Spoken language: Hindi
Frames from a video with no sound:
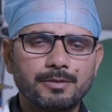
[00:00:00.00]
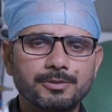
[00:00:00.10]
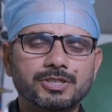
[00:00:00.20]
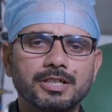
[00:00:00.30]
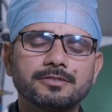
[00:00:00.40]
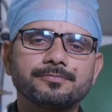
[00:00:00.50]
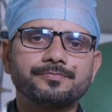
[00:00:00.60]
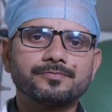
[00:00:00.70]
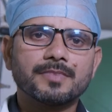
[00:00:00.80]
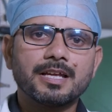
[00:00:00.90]
नमस्कार
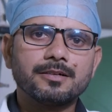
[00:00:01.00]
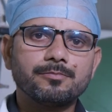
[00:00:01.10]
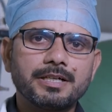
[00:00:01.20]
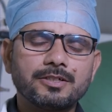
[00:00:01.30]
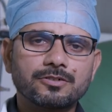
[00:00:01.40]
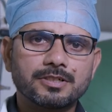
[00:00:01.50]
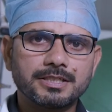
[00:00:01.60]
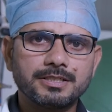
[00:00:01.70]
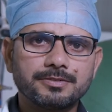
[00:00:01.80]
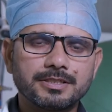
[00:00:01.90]
मैं डॉक्टर
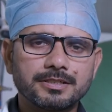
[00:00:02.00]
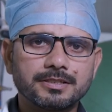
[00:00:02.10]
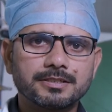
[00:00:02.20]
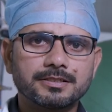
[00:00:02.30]
राजीव सिंह